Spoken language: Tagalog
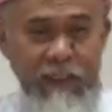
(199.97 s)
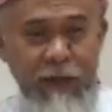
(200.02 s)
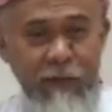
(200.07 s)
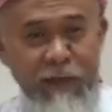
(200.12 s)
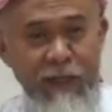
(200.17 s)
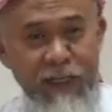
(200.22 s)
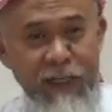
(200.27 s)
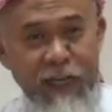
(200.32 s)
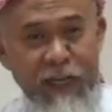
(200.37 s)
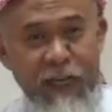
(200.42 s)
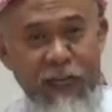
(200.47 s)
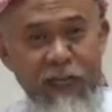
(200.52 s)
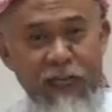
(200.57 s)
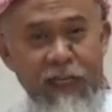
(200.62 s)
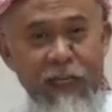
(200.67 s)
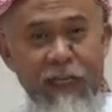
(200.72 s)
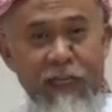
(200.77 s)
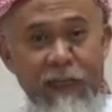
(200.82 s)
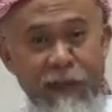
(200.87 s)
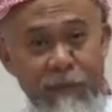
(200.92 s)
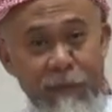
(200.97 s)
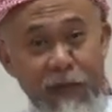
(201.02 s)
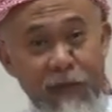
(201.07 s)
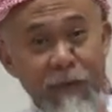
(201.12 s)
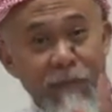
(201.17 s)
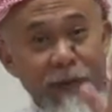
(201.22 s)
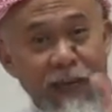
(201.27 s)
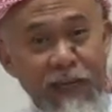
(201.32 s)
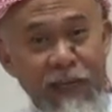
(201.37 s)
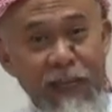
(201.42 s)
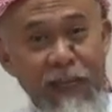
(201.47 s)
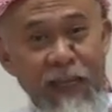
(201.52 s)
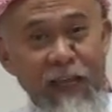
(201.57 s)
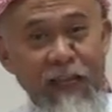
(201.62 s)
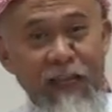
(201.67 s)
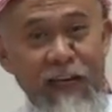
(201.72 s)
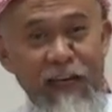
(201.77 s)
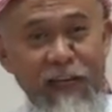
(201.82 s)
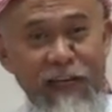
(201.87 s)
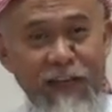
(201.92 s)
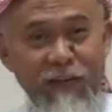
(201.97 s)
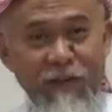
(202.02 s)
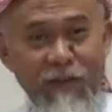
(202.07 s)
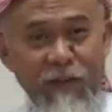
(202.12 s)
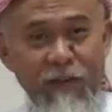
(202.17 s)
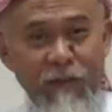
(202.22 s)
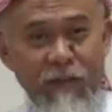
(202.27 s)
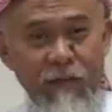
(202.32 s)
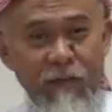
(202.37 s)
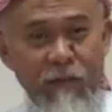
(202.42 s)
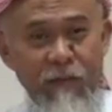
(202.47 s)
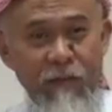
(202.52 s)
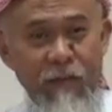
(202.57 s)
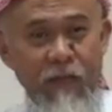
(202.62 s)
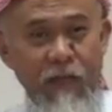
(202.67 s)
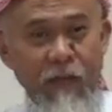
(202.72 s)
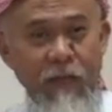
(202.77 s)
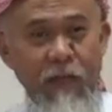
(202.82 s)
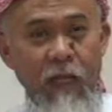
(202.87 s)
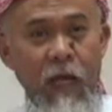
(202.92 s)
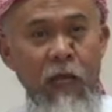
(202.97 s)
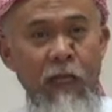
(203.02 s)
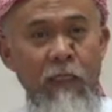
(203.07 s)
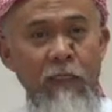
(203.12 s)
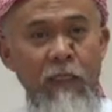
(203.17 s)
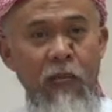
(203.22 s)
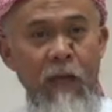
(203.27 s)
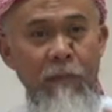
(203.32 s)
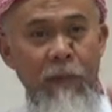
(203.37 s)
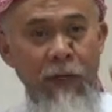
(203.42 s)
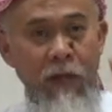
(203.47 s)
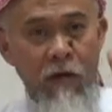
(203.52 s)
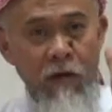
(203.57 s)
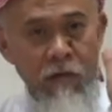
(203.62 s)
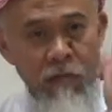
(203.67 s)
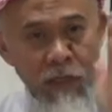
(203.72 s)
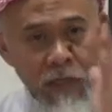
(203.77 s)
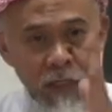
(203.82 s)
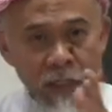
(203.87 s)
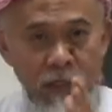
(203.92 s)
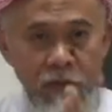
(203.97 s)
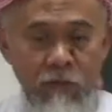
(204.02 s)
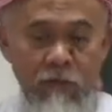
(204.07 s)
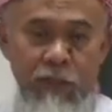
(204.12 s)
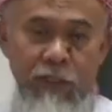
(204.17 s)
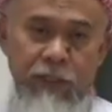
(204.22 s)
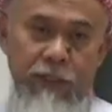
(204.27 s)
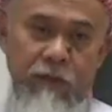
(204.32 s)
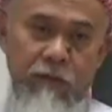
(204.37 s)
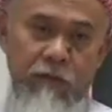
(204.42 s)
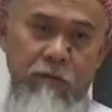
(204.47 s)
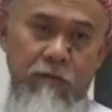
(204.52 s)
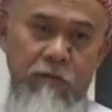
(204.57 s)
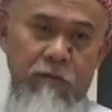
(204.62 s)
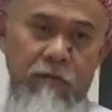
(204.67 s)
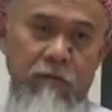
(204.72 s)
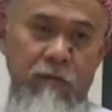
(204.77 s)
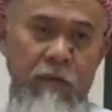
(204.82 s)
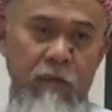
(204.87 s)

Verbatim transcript: Sabi nila, iba nga mga daya, narinig ko, nga sa kapanahonan ni Kristo,